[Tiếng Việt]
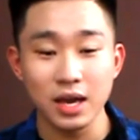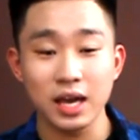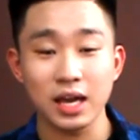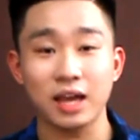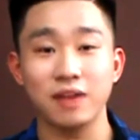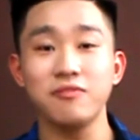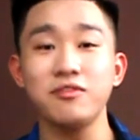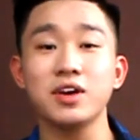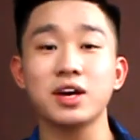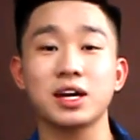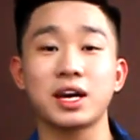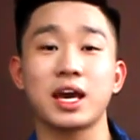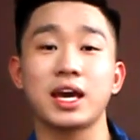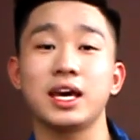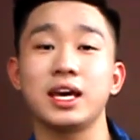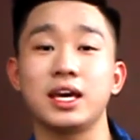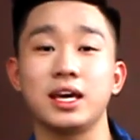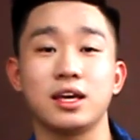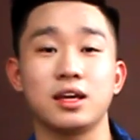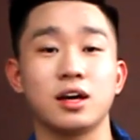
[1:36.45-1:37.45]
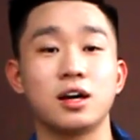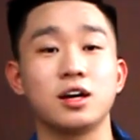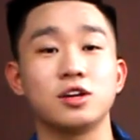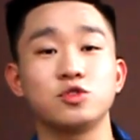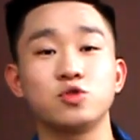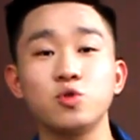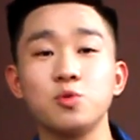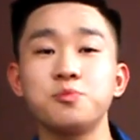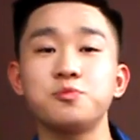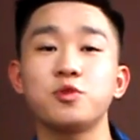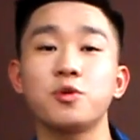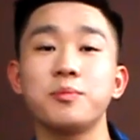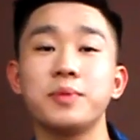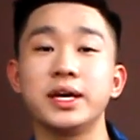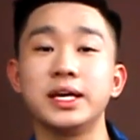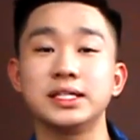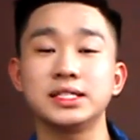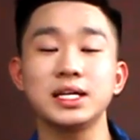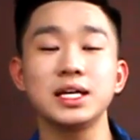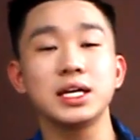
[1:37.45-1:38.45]
Cái việc này giúp cho
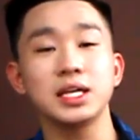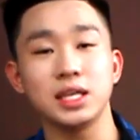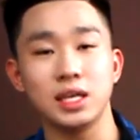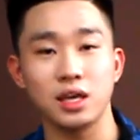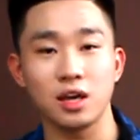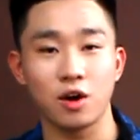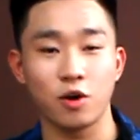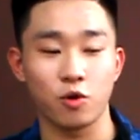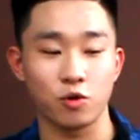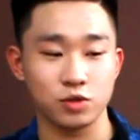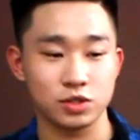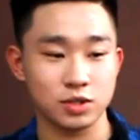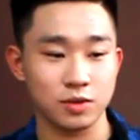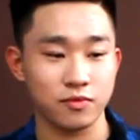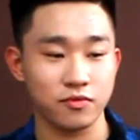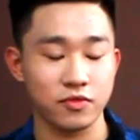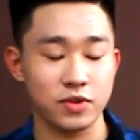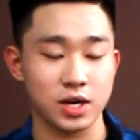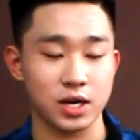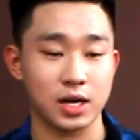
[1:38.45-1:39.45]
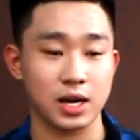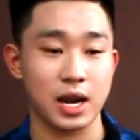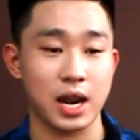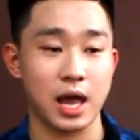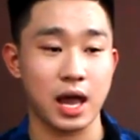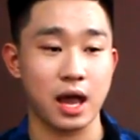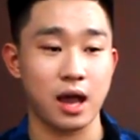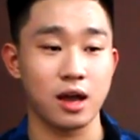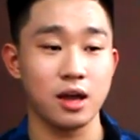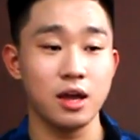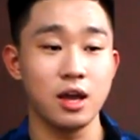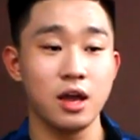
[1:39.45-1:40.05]
mình rất là nhiều trong việc là